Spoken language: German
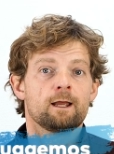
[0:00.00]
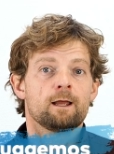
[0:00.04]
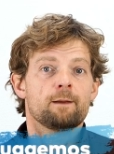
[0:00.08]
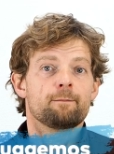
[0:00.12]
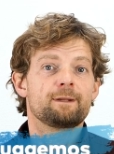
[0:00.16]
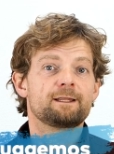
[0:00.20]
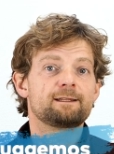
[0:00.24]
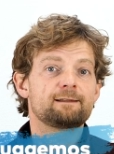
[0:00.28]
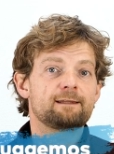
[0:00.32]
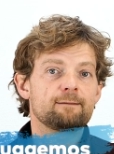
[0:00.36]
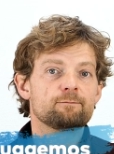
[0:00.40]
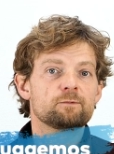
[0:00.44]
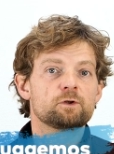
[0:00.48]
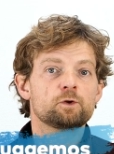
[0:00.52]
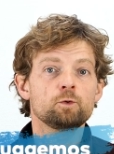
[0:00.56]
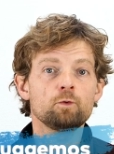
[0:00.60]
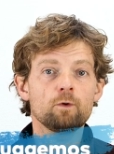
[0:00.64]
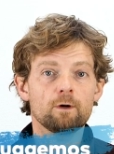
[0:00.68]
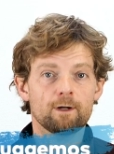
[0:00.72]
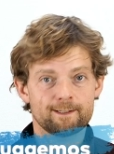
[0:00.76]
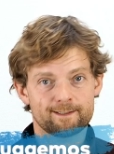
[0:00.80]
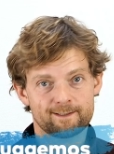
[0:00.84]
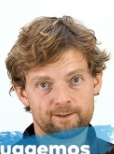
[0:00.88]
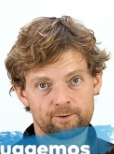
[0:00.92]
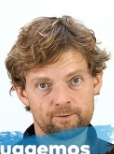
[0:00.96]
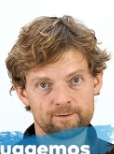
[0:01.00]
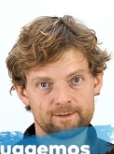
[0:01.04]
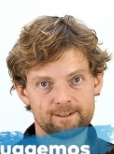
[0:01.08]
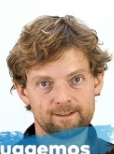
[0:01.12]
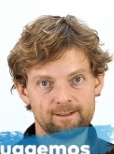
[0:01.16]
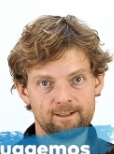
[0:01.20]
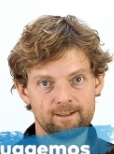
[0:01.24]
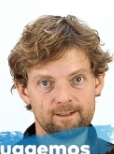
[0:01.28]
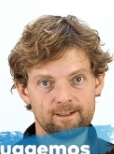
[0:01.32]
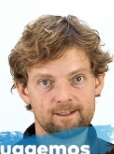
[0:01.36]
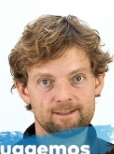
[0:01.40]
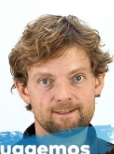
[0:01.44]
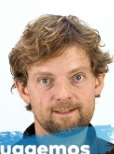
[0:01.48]
mit dem du als
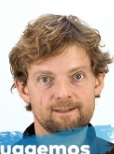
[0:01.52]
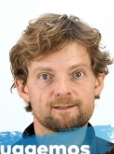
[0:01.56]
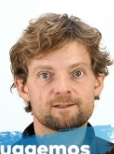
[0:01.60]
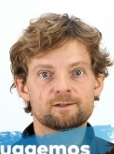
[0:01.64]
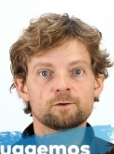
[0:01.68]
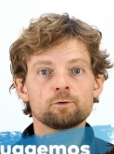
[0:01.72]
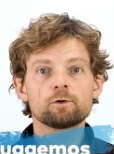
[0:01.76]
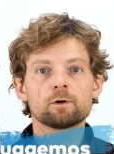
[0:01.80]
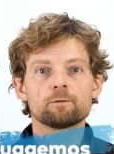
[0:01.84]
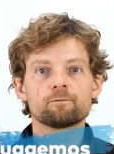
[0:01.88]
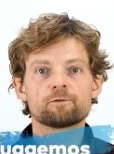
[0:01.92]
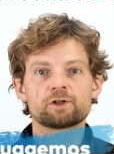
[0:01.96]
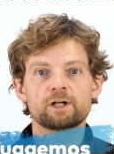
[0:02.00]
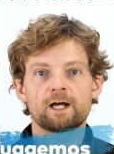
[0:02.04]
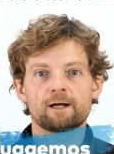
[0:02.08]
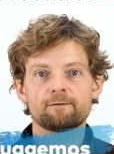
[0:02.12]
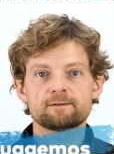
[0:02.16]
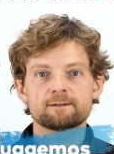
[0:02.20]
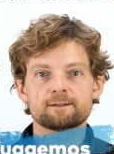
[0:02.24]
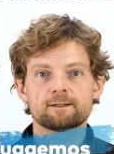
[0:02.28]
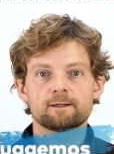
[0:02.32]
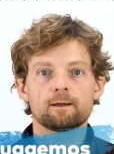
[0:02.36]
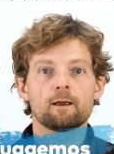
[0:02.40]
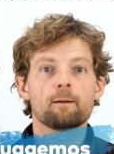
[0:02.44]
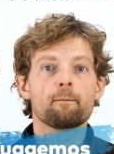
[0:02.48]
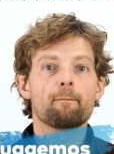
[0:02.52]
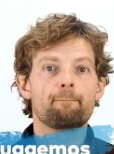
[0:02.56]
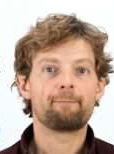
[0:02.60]
Künstler es in Zukunft schaffst,